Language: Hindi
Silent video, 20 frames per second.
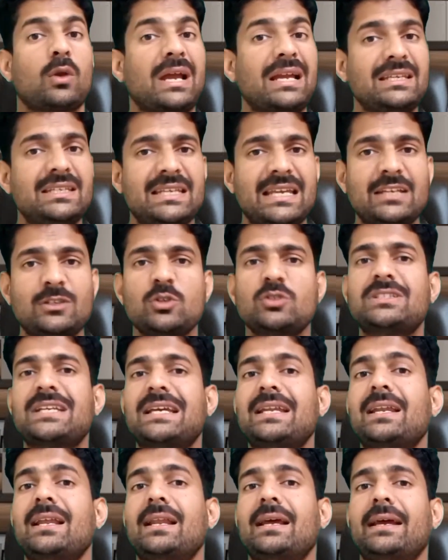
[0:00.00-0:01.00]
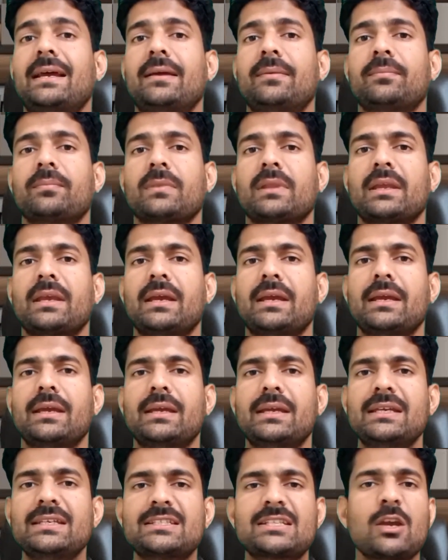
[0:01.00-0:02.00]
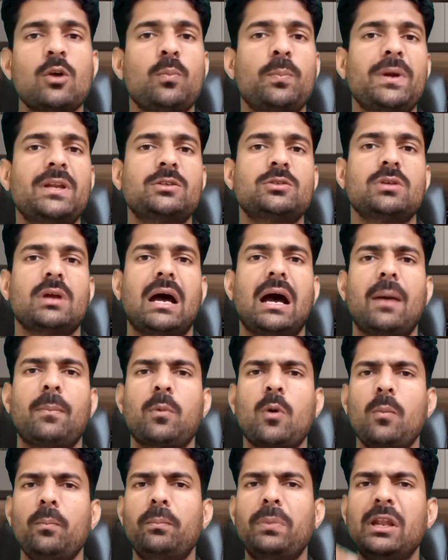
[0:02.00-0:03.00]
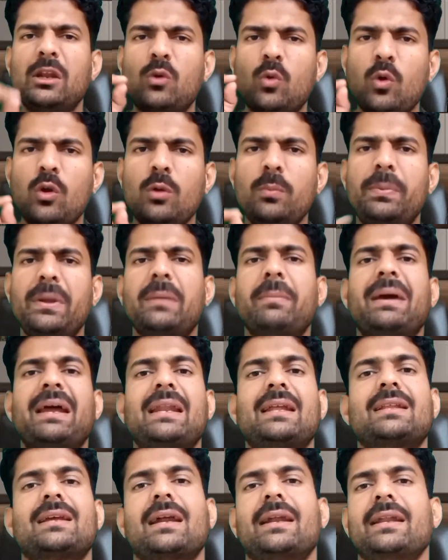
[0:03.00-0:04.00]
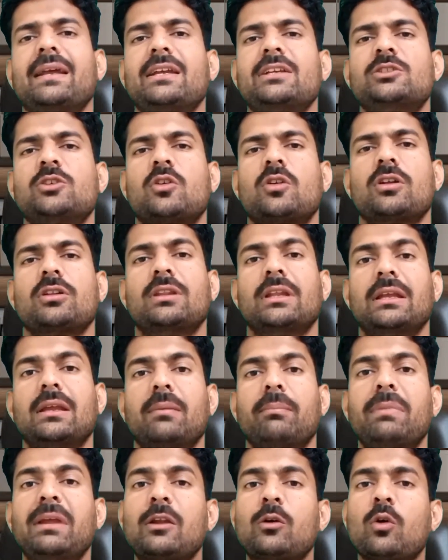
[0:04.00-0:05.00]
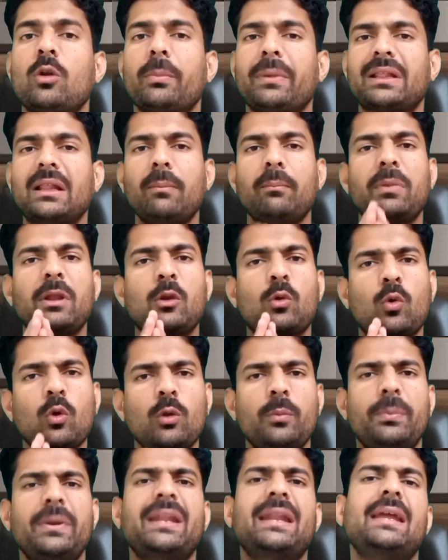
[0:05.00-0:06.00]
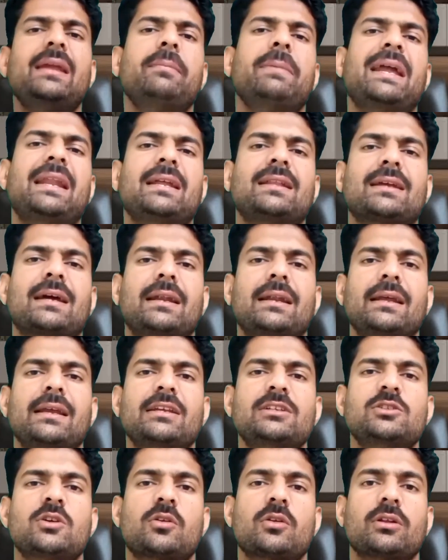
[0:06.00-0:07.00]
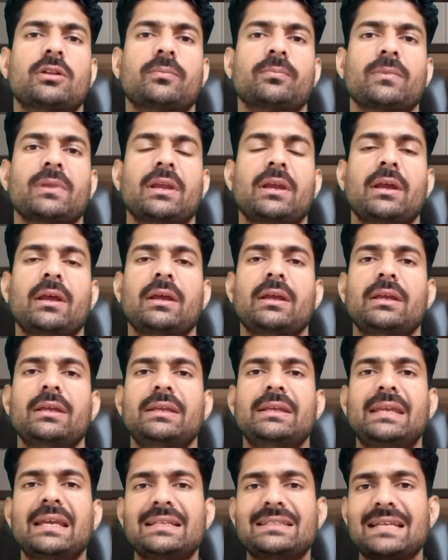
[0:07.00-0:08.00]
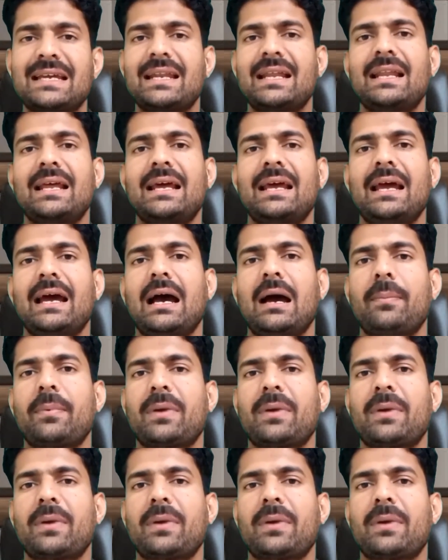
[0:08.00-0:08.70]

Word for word: और गाइज ये जो चैनल है इसके ऊपर आपको बिल्कुल भी मेहनत करने की जरूरत नहीं है बिल्कुल मतलब बिल्कुल भी नहीं मेहनत करने की जरूरत ये चैनल है